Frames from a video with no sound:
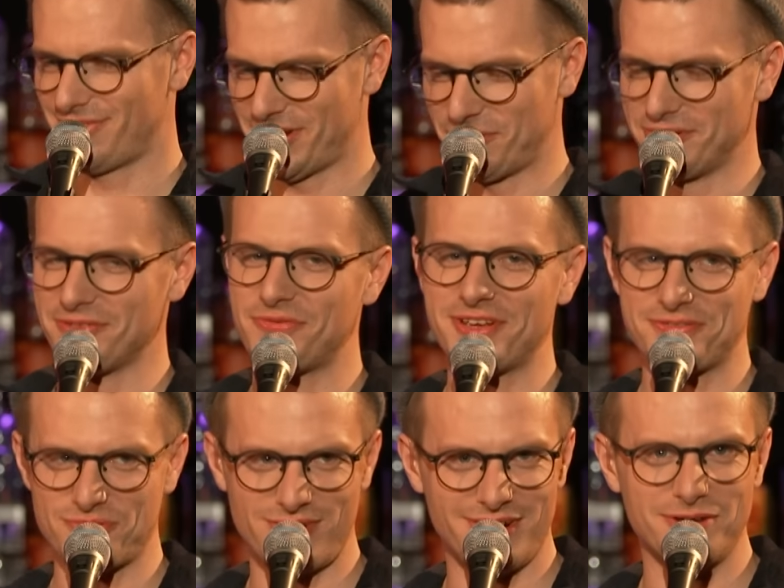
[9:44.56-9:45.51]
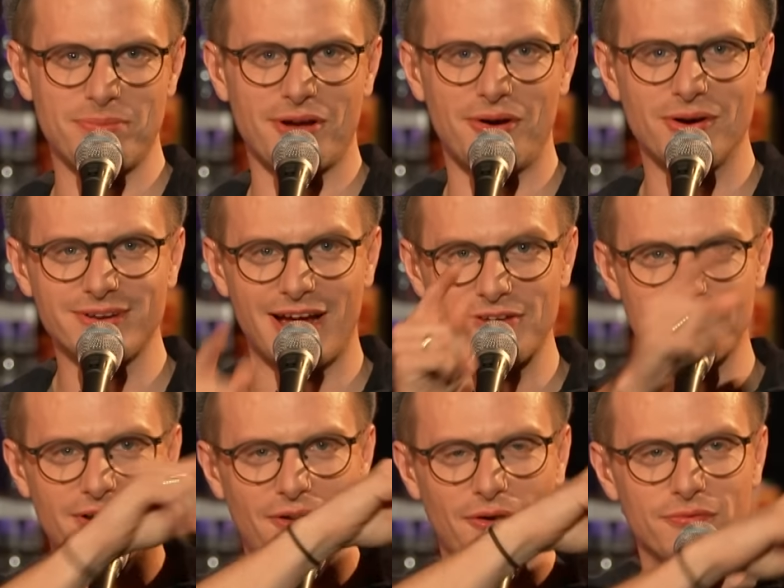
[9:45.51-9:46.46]
Wer noch eine Wix-Vorlage braucht,
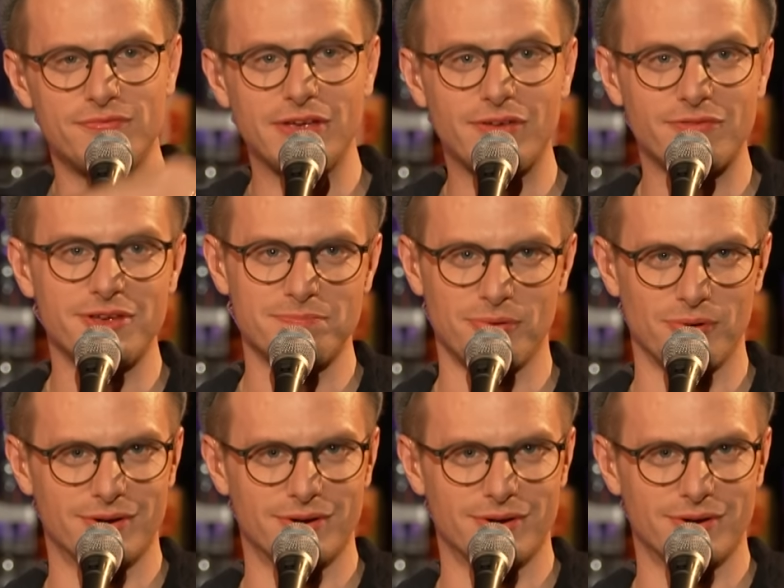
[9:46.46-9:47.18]
einfach ja. auf www.